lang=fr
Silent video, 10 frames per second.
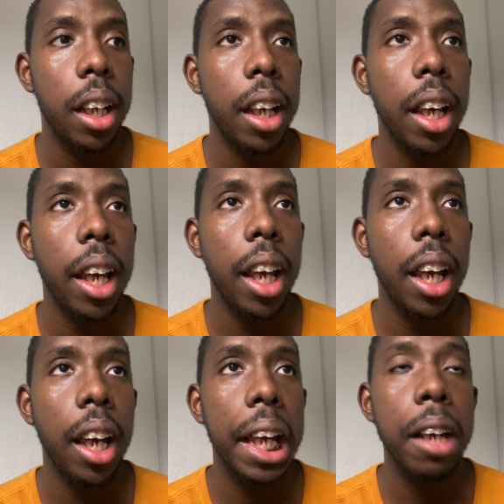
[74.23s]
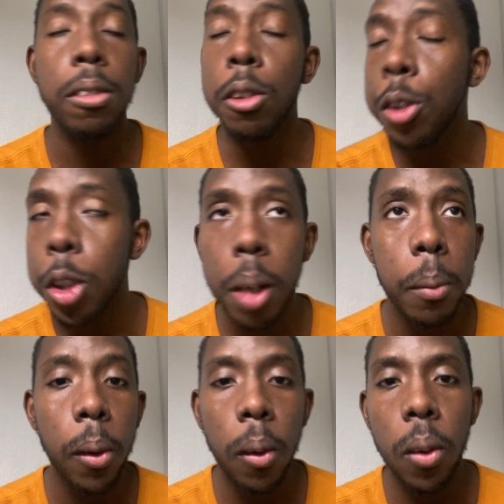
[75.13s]
et
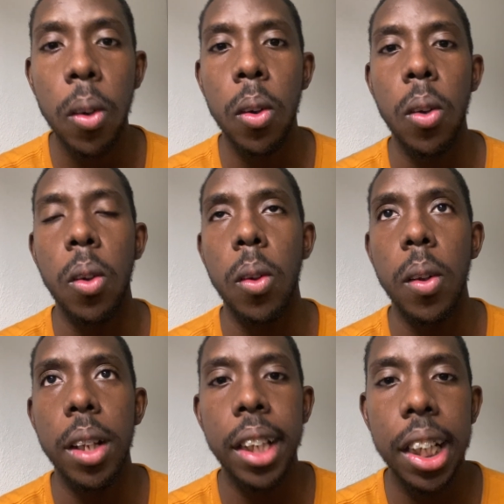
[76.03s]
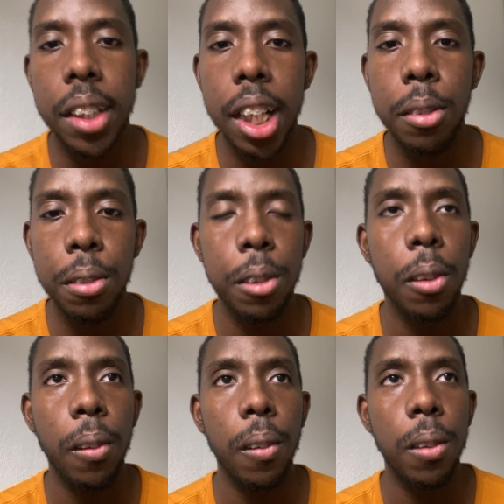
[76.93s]
éventuellement euh, des aides
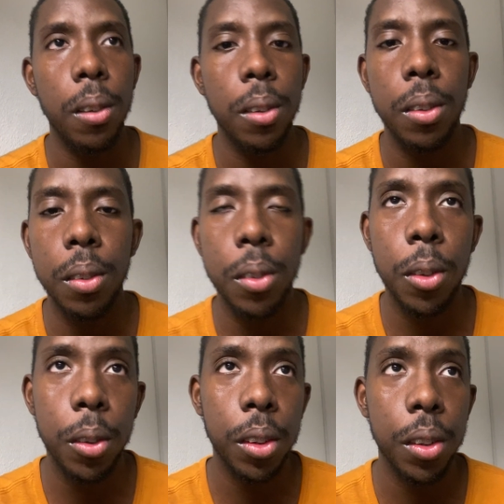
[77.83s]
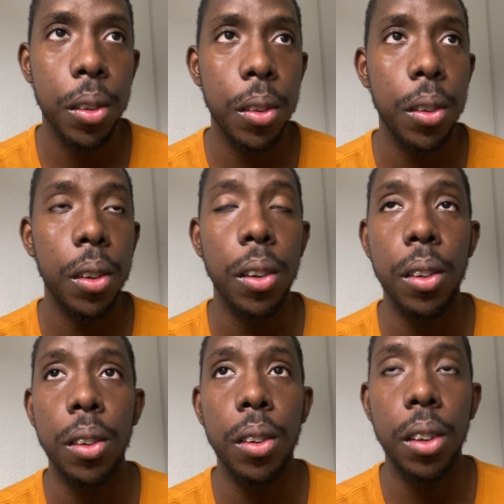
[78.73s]
venant d'autres
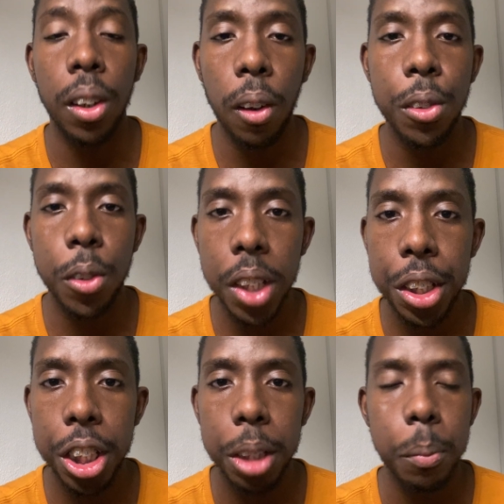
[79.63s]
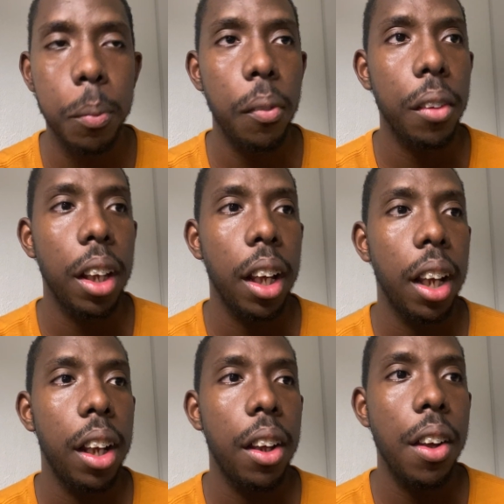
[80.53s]
grandes ONG.
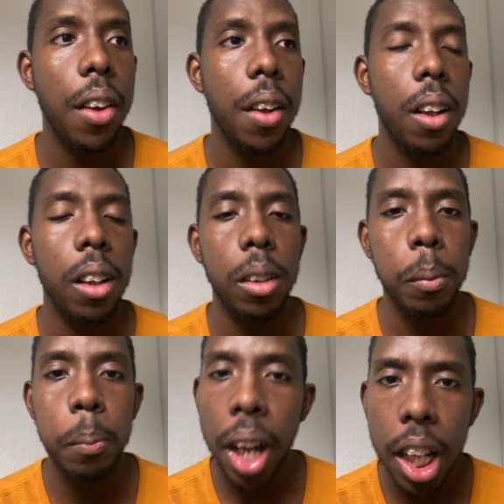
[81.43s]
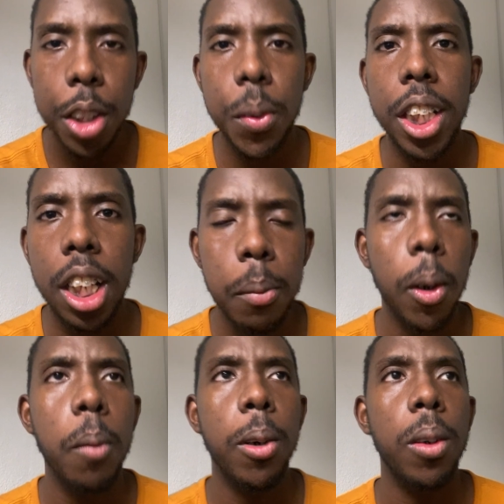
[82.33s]
par la suite, les
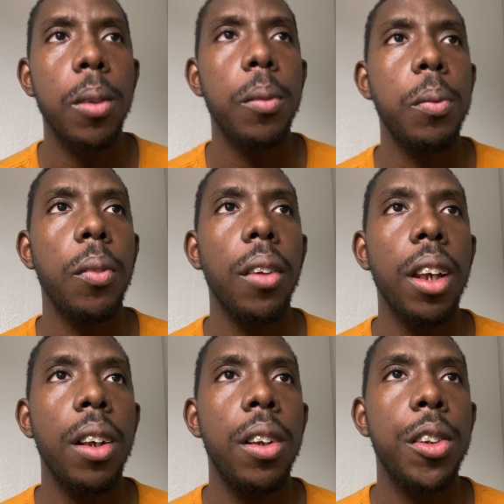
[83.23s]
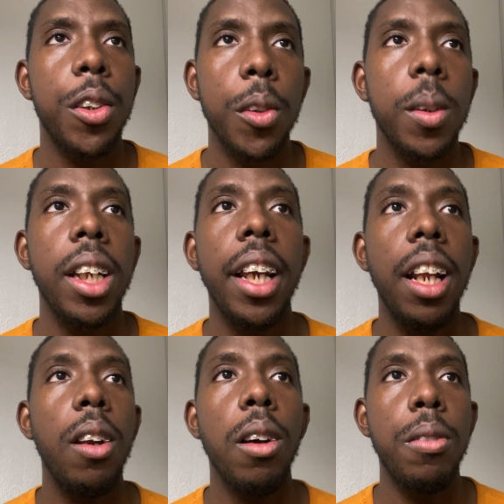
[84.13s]
membres se sont dit
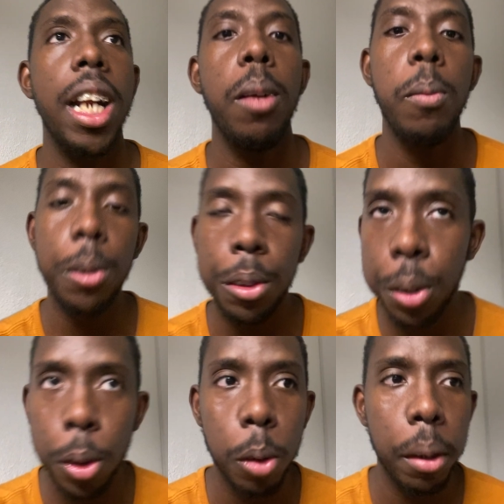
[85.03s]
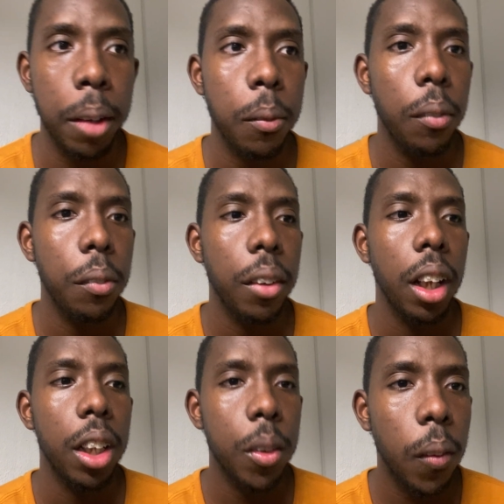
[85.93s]
qu'il leur fallait plus d'autonomie.
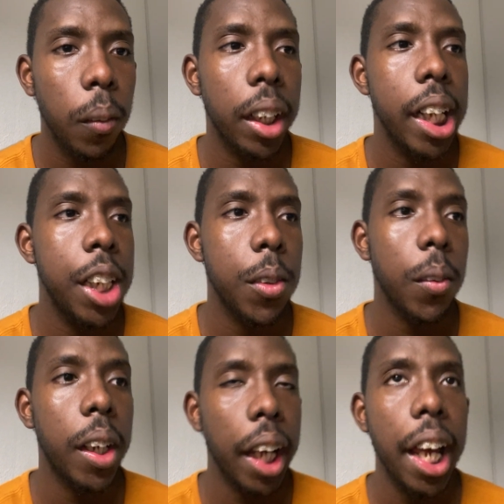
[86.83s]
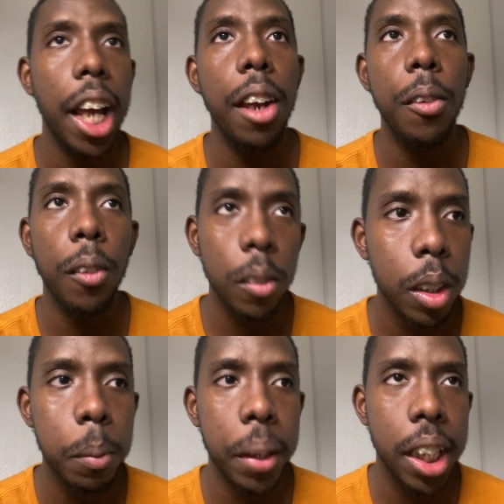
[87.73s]
Donc ils ont créé une
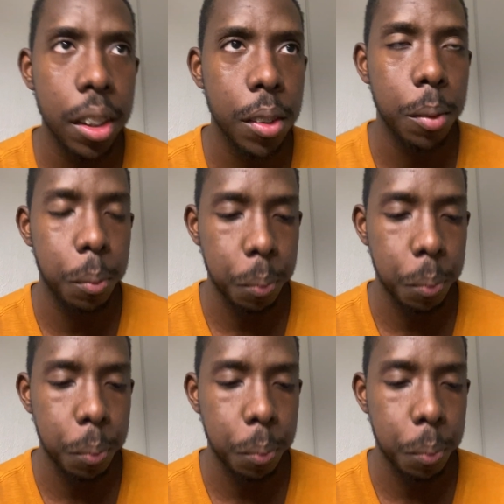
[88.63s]
entreprise